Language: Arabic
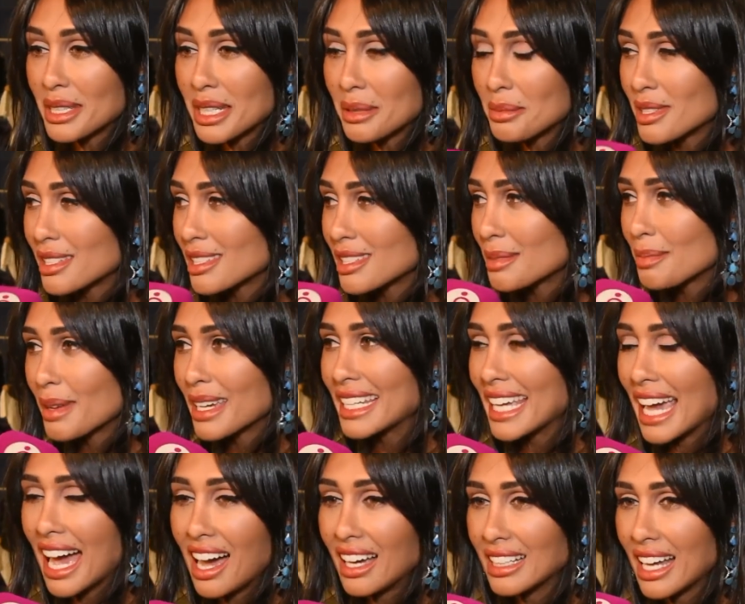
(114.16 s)
انا بالنسبه
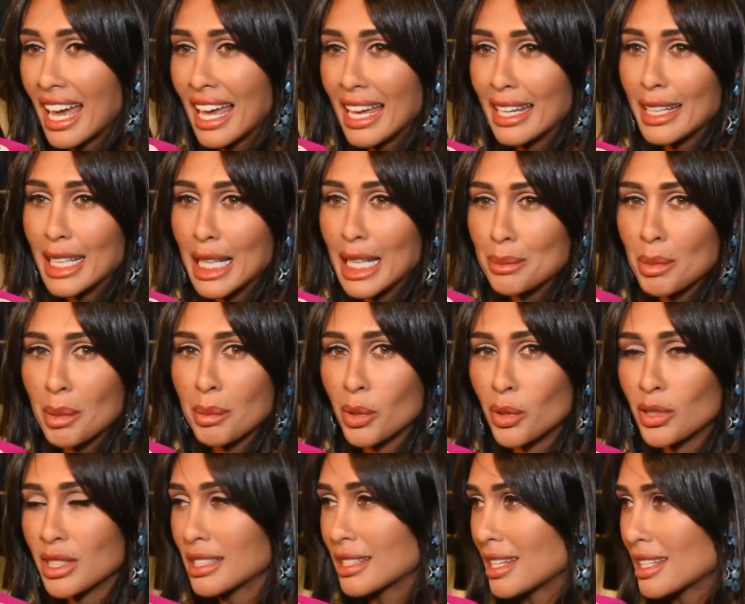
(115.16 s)
لي احلى حاجه لما
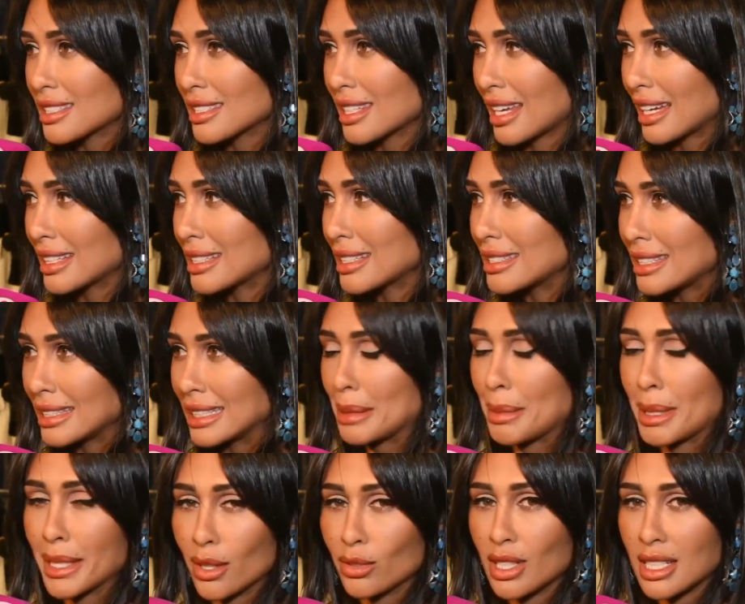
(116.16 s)
بقول للناس عندي
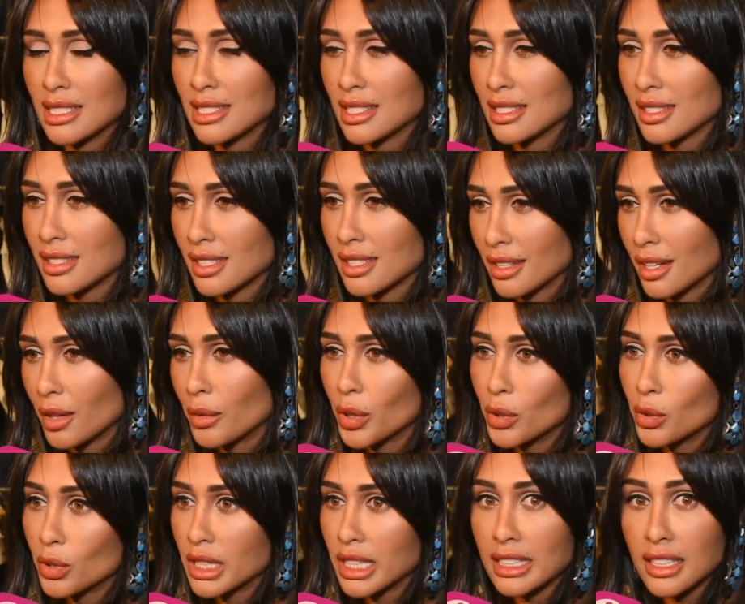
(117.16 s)
38 سنه
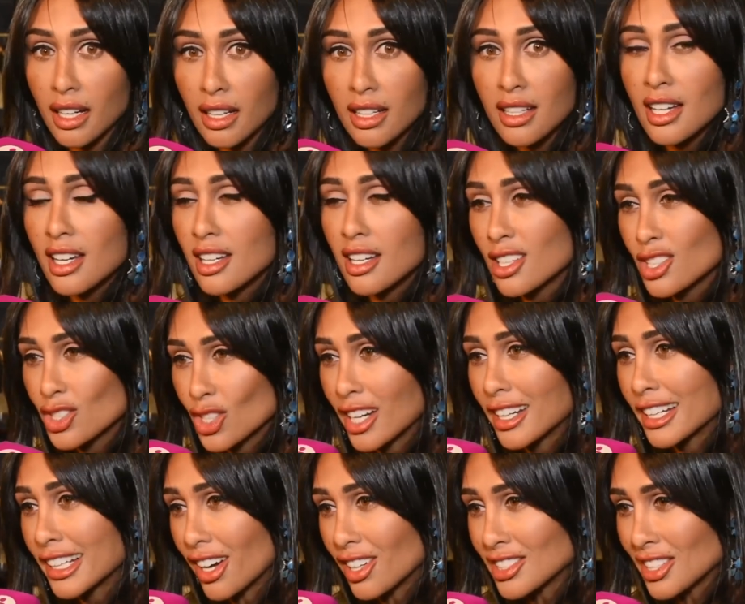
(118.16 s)
ويقولوا لي ايه ده
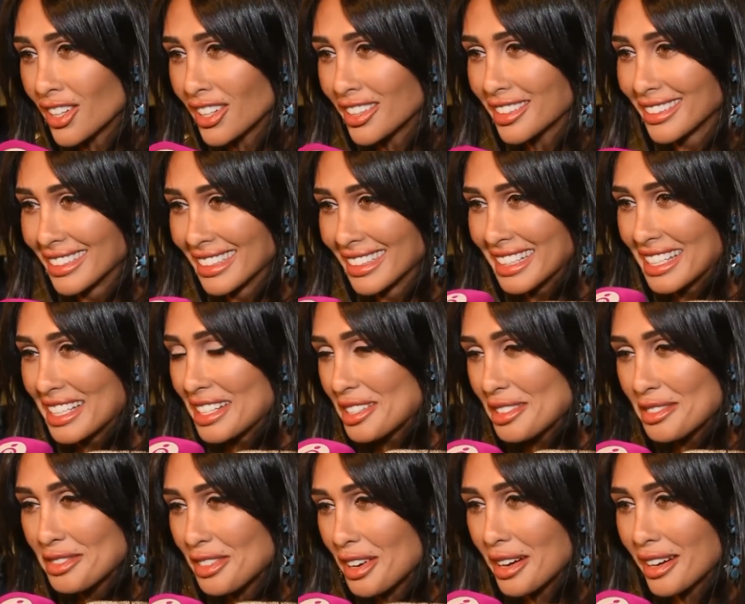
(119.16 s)
شكلك اصغر
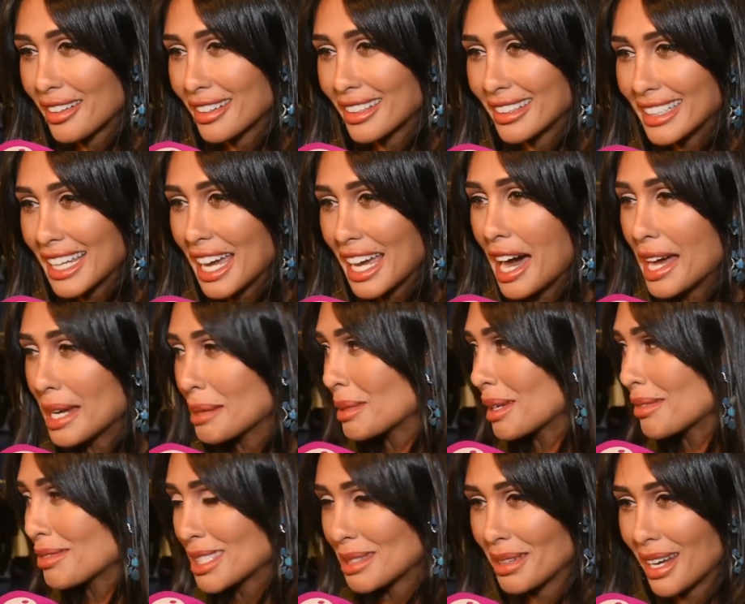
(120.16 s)
فليه احرم
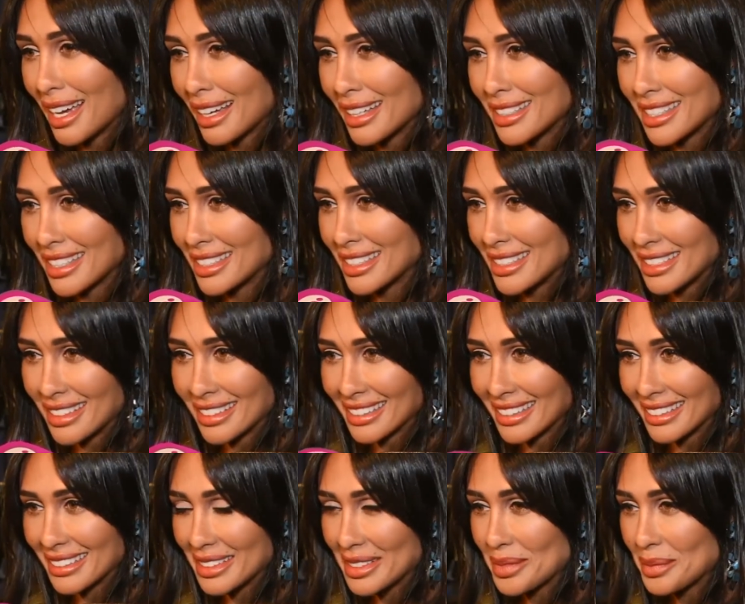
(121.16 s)
نفسي من حاجه زي دي
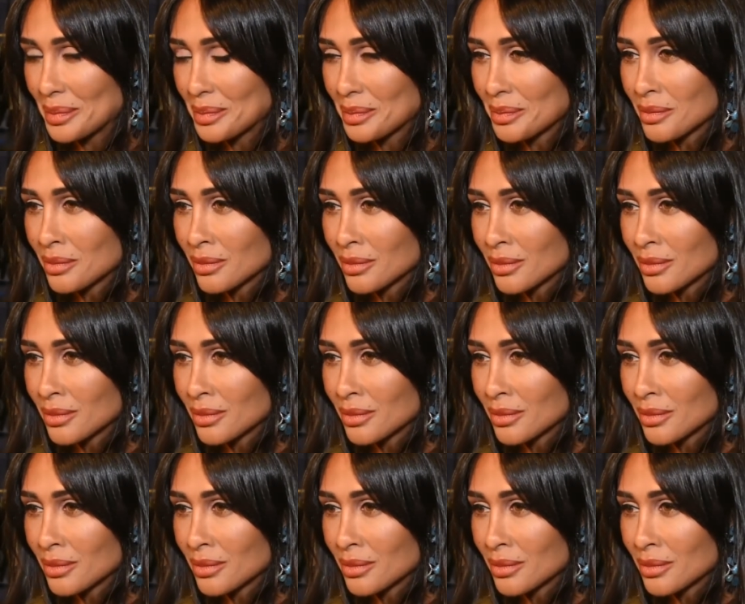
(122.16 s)
كان ليكي